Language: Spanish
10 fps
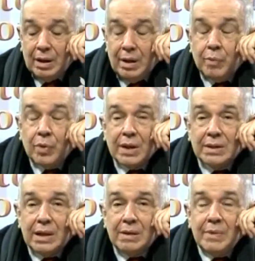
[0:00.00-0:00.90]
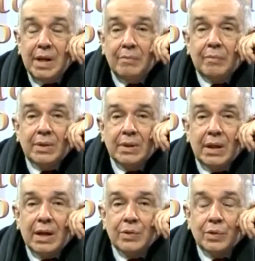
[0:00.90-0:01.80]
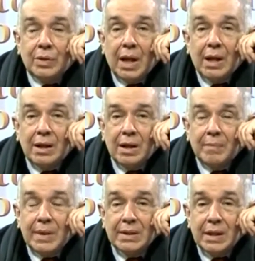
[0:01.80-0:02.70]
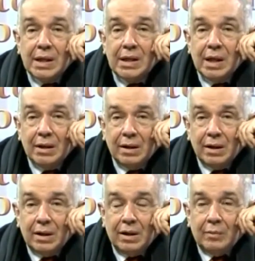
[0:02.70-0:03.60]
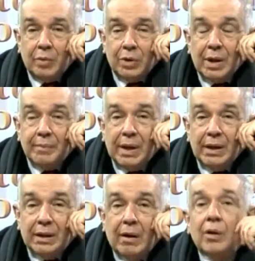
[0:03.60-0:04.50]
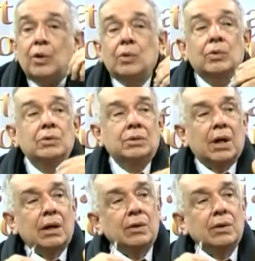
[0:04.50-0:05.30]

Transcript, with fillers: que por hacer el bien pues era azotada, era perseguida porque predicaba lo contrario